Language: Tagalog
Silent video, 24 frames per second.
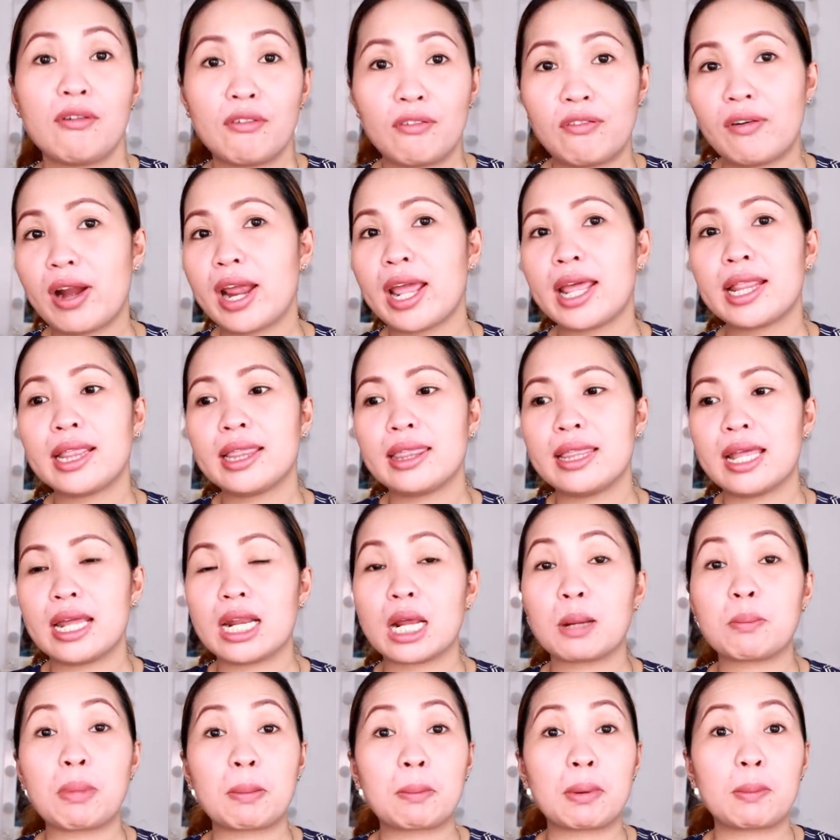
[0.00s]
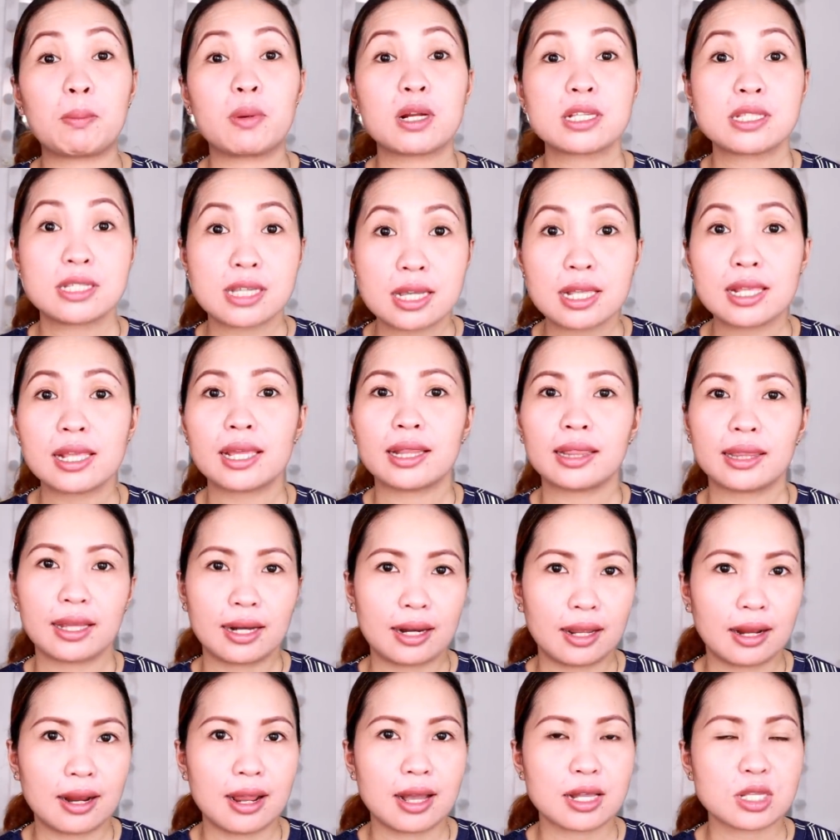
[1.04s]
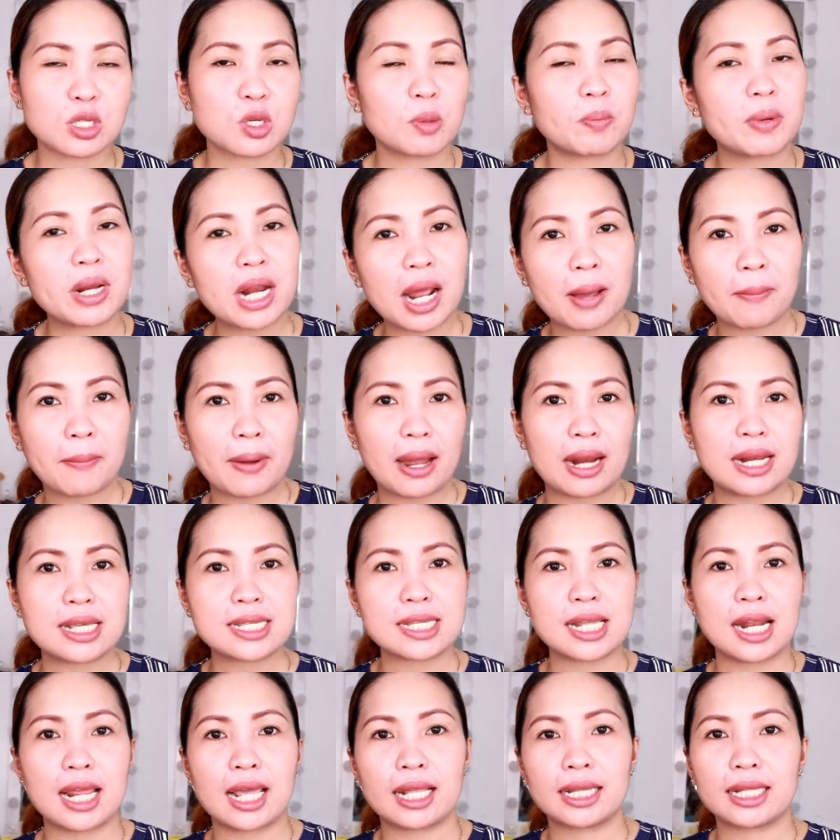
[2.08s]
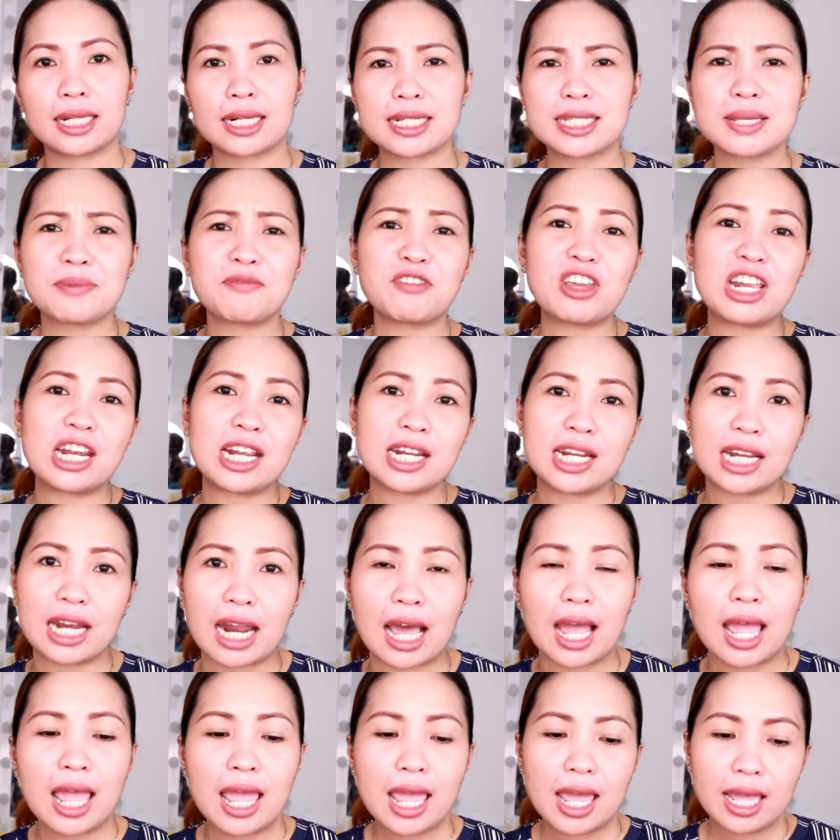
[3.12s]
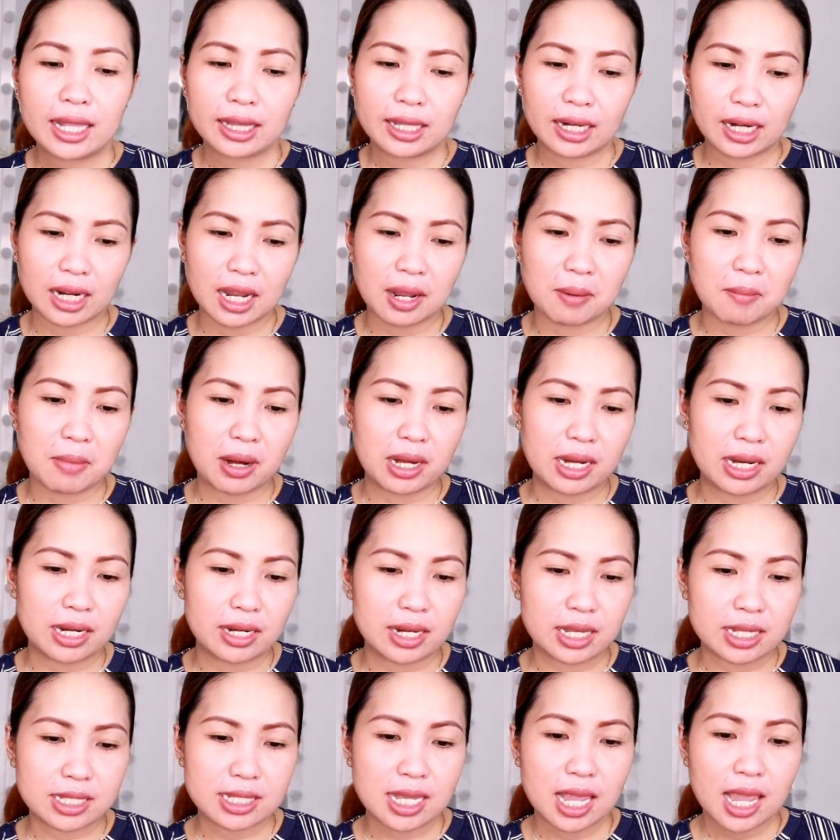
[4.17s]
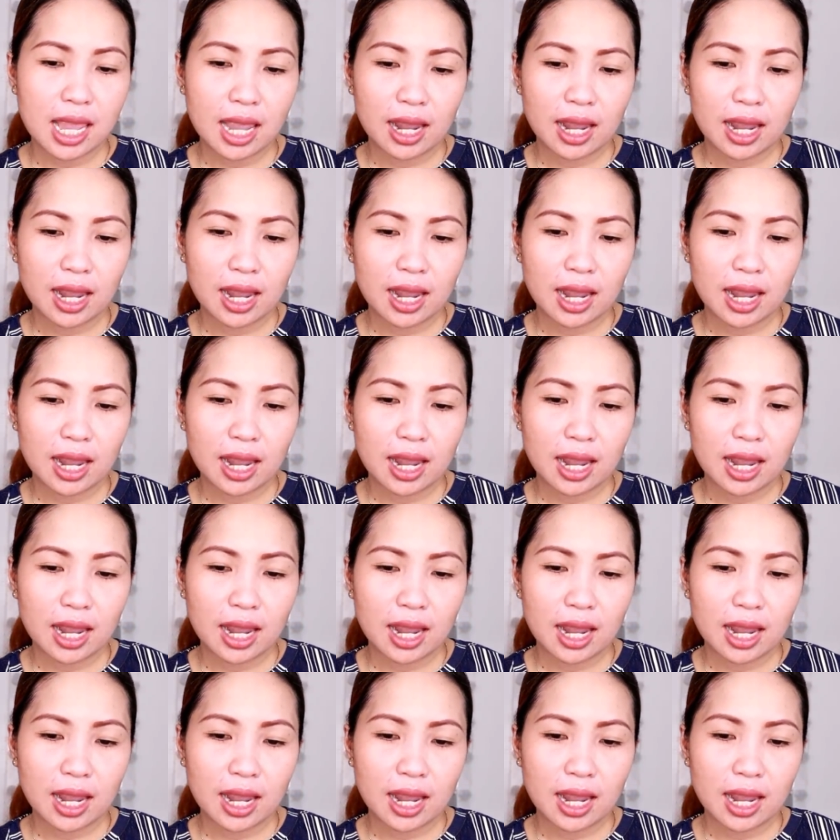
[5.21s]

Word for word: friend na nagpapa-Brazilian talaga. So, pinapaalis nila yan kasi feeling nila talagang malinis.